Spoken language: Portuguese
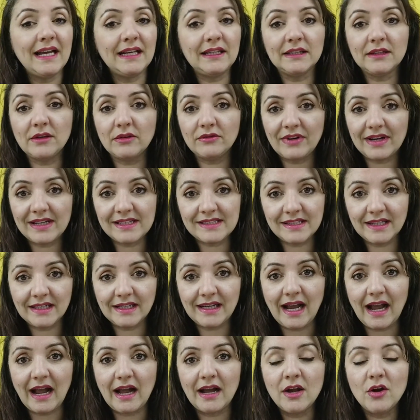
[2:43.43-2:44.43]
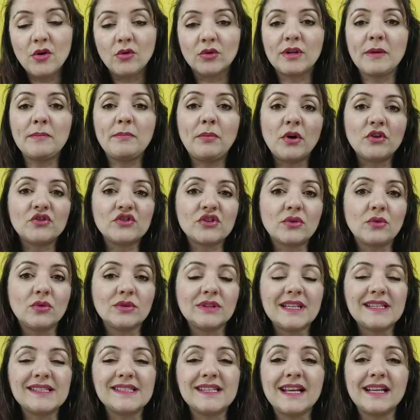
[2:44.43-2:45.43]
Ele não vai secar. O que pode
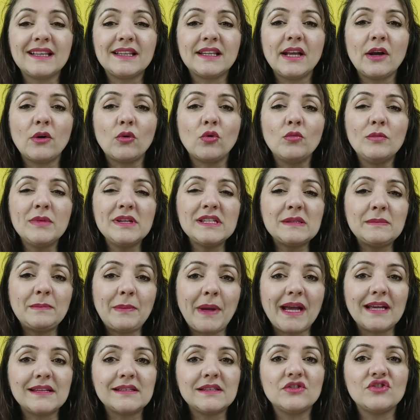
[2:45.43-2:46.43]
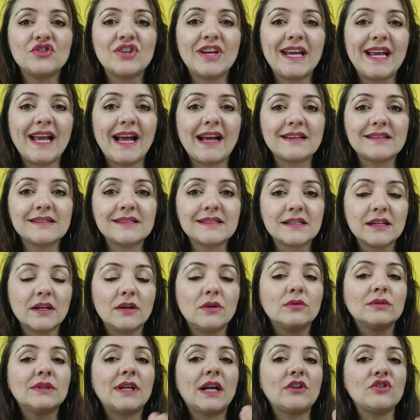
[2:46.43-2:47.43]
acontecer é ter alguma espécie de
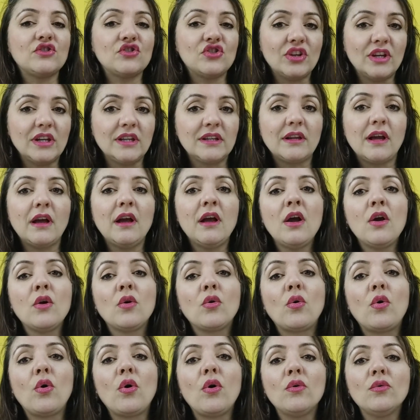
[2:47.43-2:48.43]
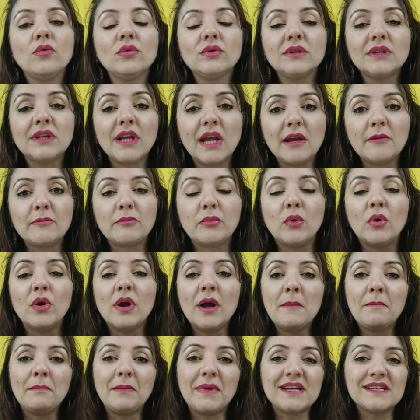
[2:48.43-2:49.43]
reação da tinta com o tempo,
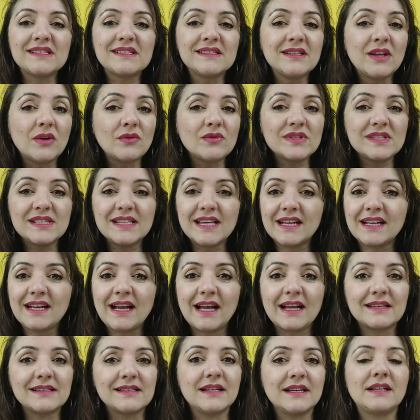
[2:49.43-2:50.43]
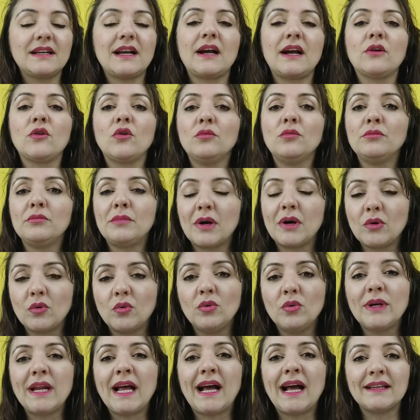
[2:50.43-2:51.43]
mas não secar, secar como uma
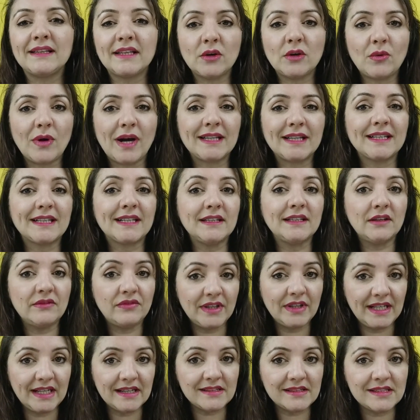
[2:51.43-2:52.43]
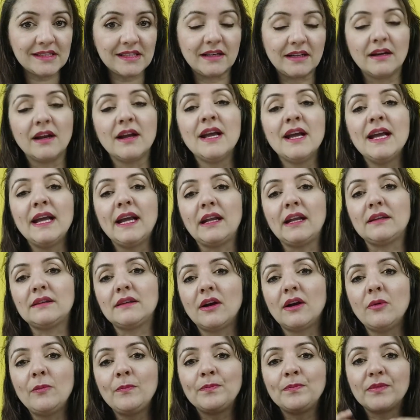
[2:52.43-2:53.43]
cura adequada que deveria ser.
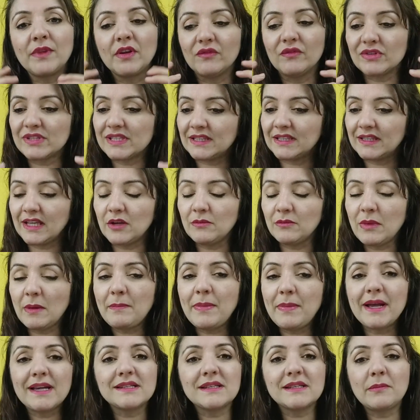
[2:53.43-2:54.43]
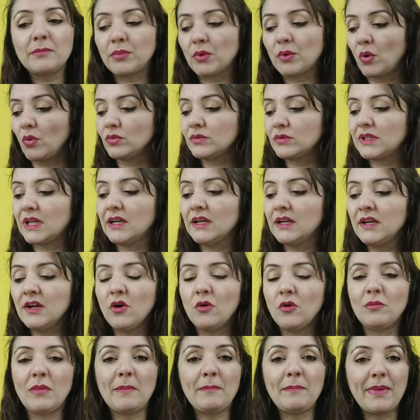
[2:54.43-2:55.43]
Então, você tem uma peça pronta,
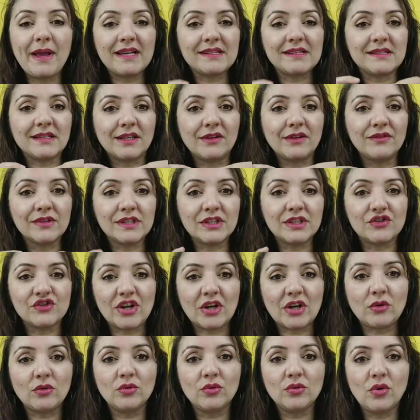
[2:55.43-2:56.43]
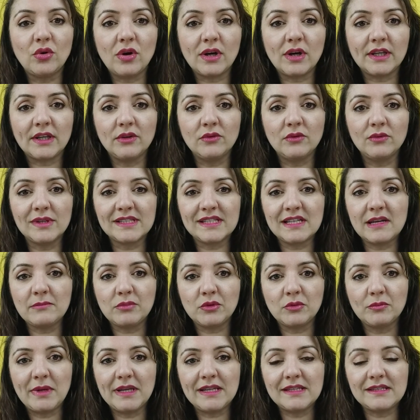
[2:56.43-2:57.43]
uma peça que você já curou, aqui um
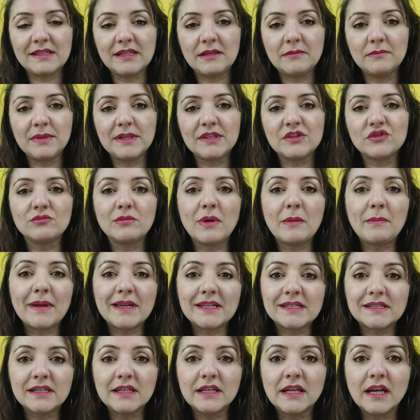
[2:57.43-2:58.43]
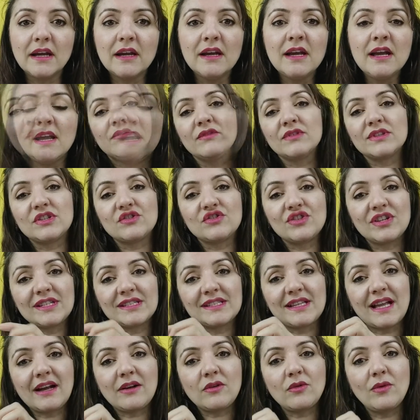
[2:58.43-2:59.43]
exemplo bem simples de uma pecinha, você já
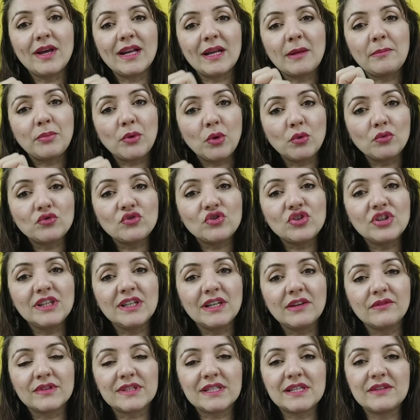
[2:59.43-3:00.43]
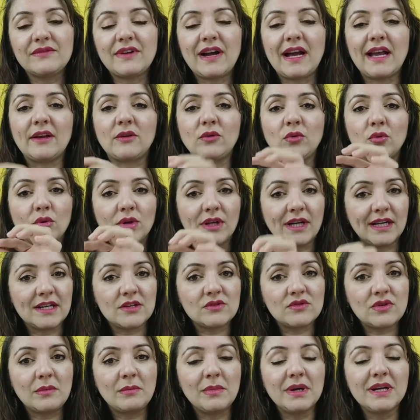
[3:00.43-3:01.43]
está com ela prontinha, você vai colocar na sua